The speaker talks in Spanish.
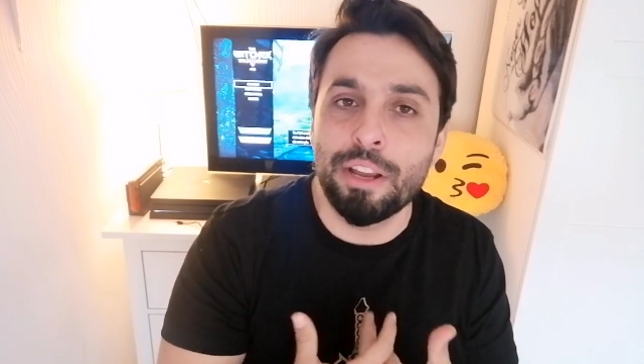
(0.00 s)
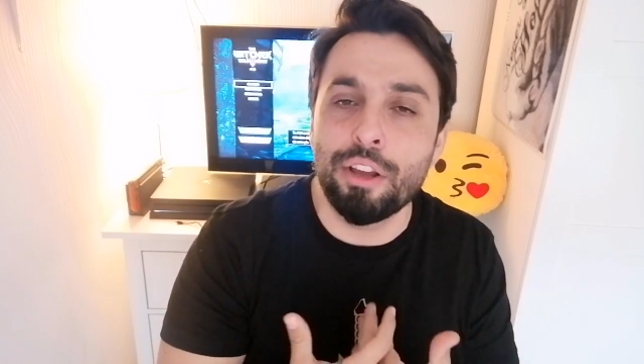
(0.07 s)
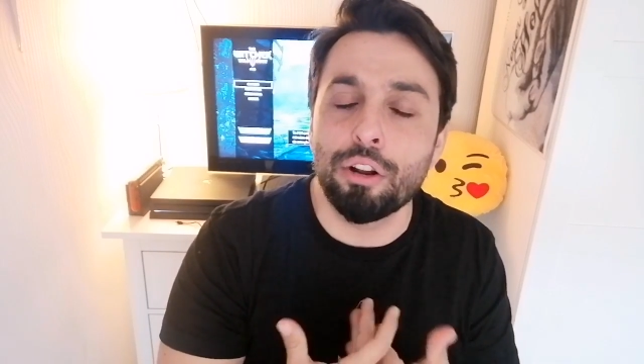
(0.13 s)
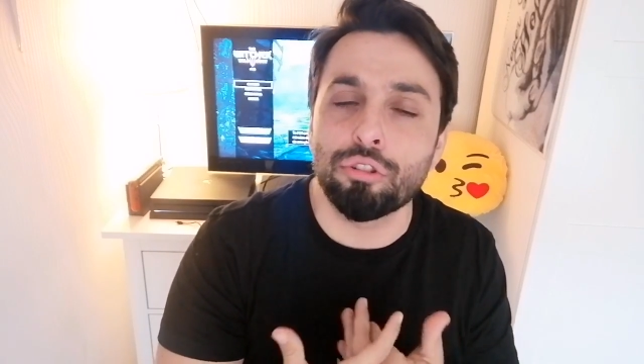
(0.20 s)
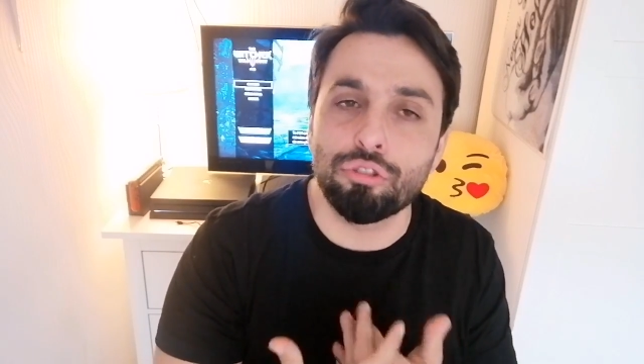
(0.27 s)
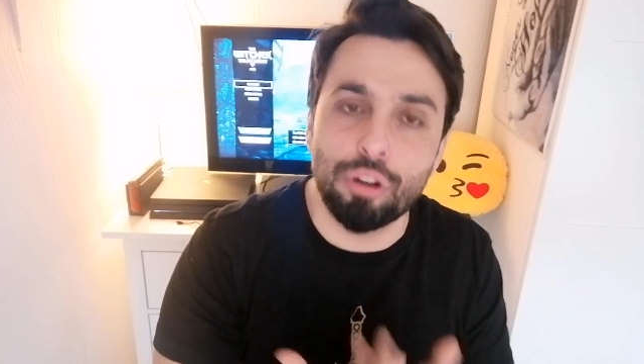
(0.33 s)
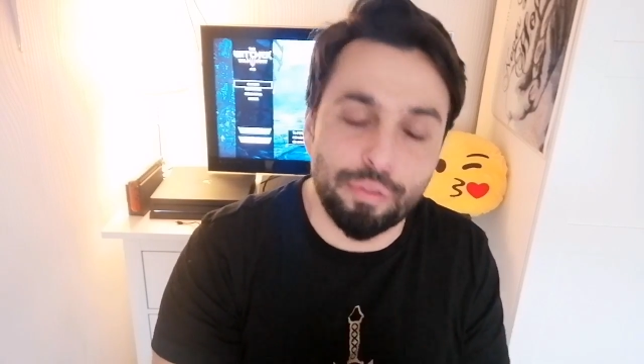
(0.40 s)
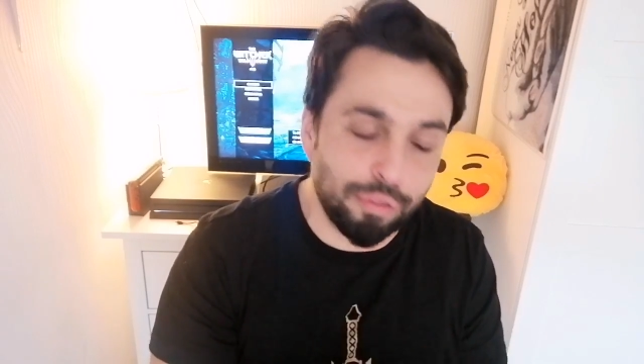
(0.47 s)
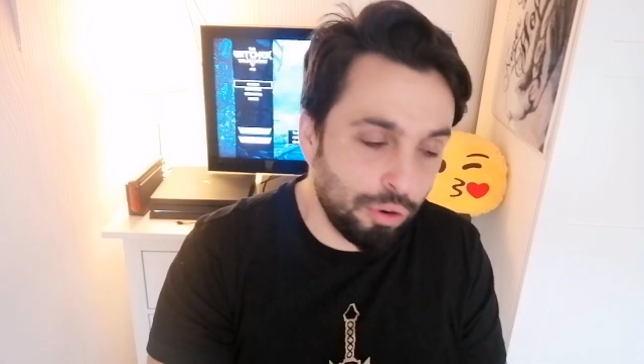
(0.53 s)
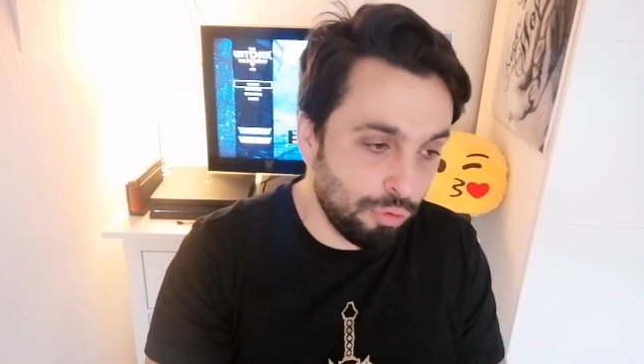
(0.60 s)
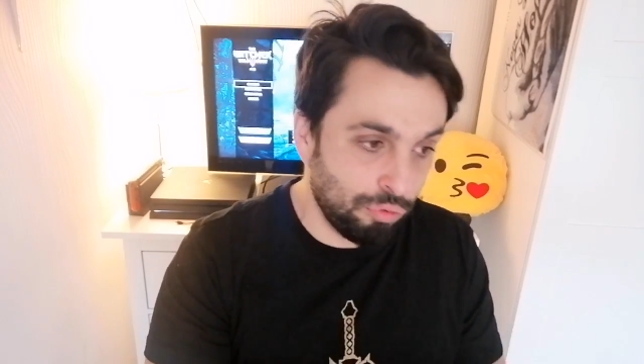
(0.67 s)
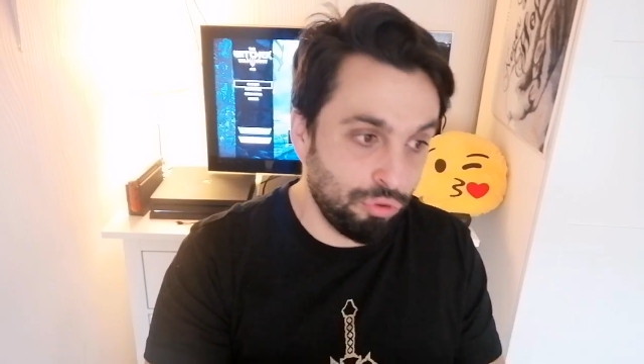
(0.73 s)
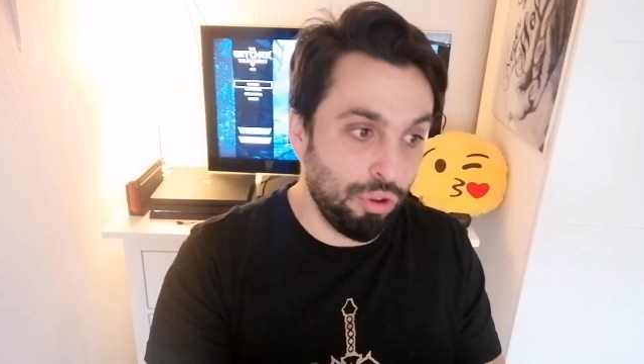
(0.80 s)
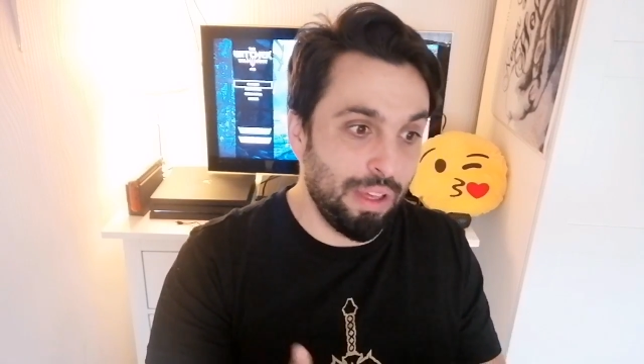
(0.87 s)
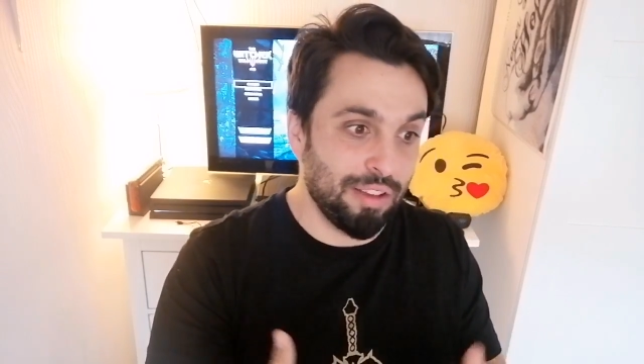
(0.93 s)
Microsoft
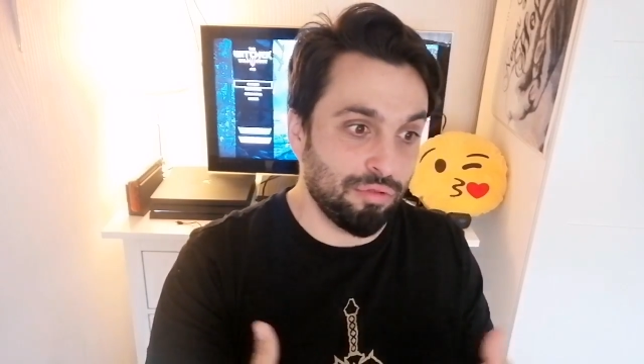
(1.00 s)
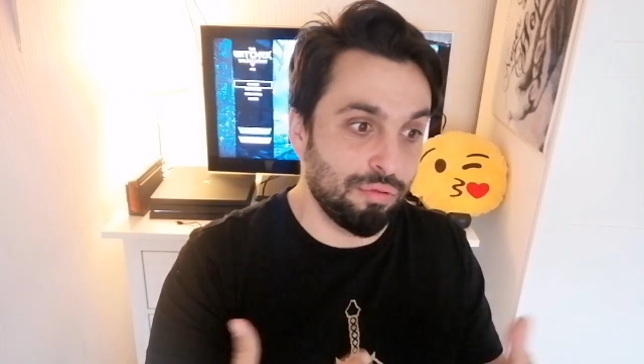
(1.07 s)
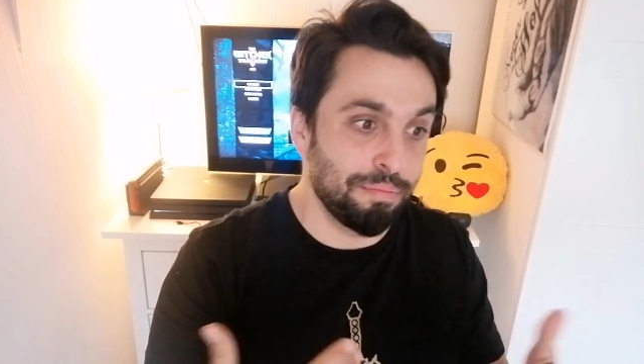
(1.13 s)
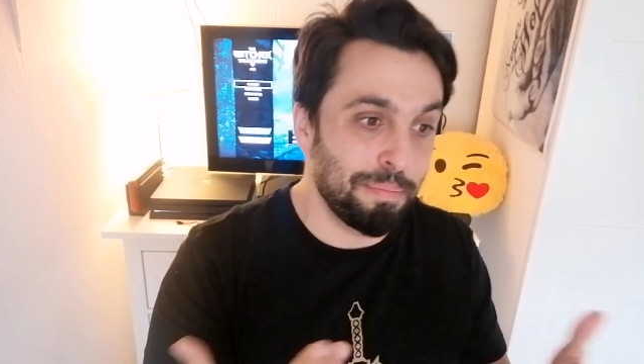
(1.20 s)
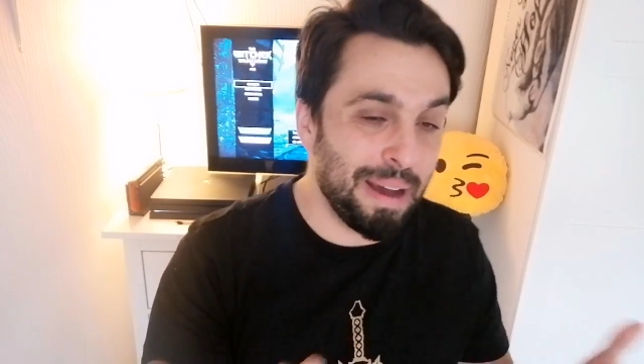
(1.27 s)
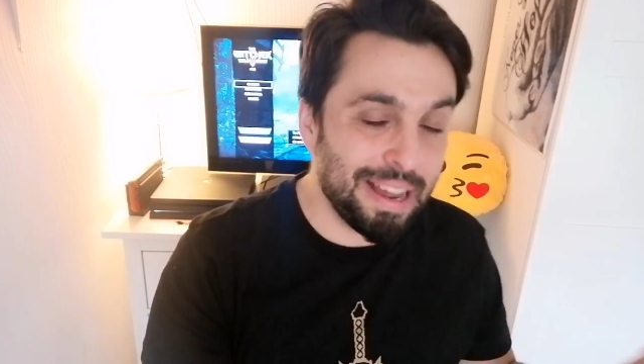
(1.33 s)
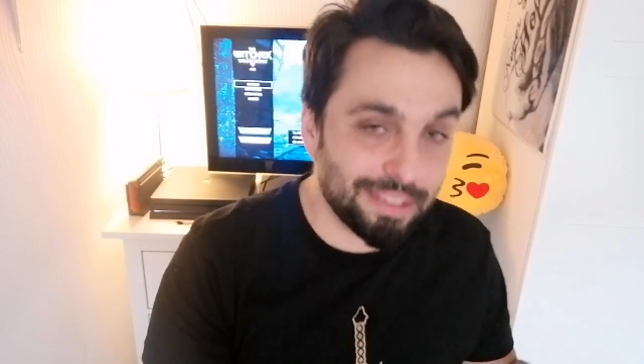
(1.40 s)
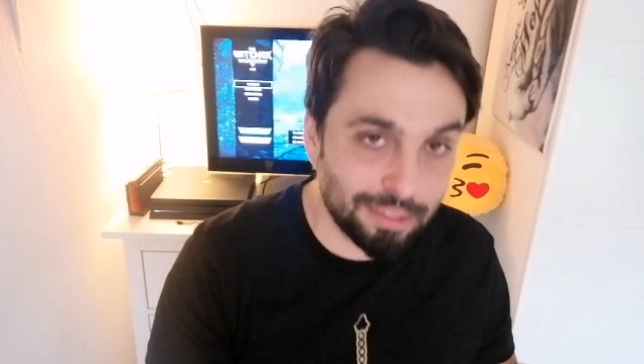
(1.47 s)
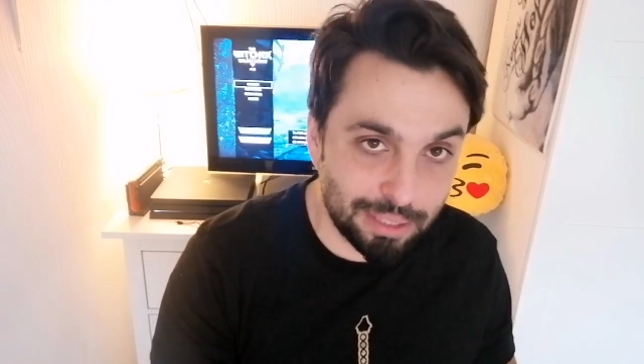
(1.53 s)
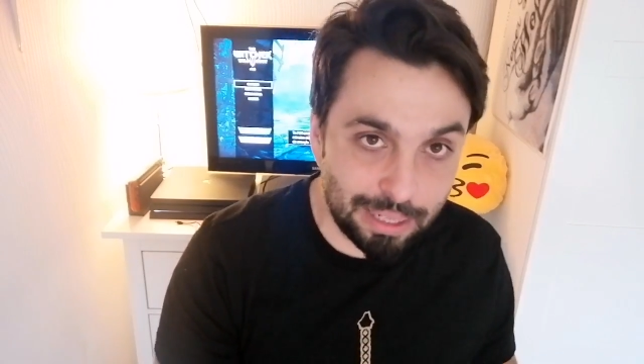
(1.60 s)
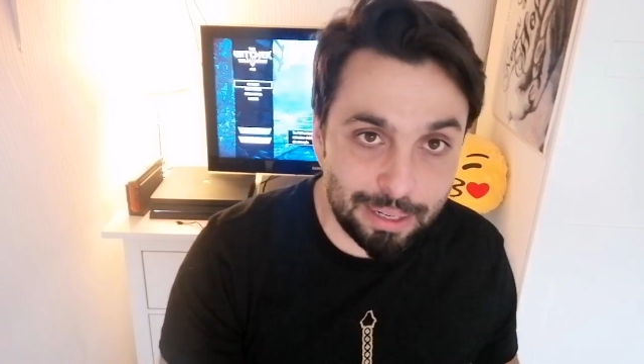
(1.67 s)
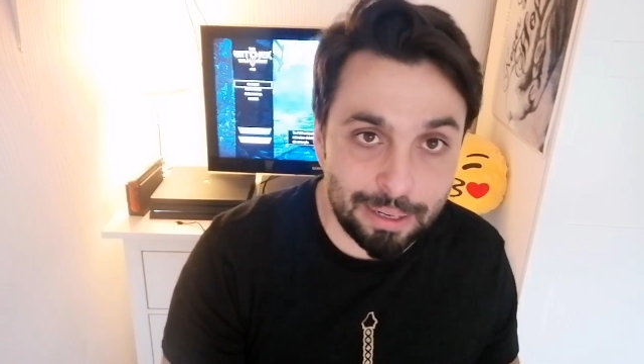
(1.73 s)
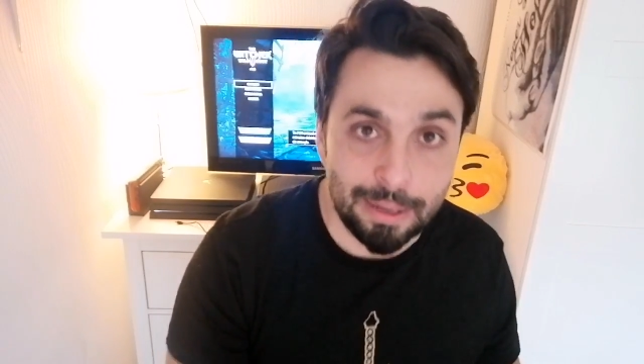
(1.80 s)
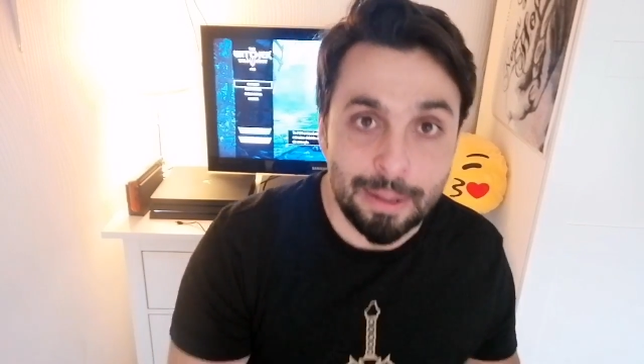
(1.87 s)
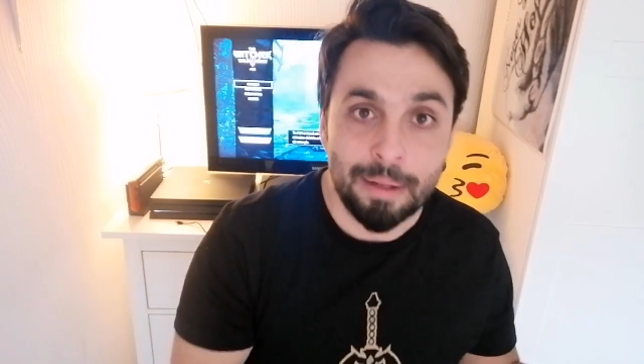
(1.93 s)
con toda su
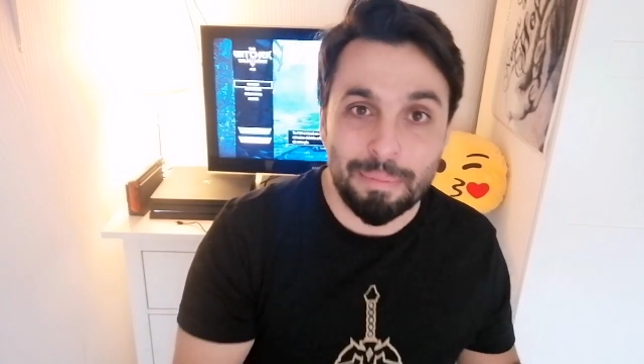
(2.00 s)
pasta,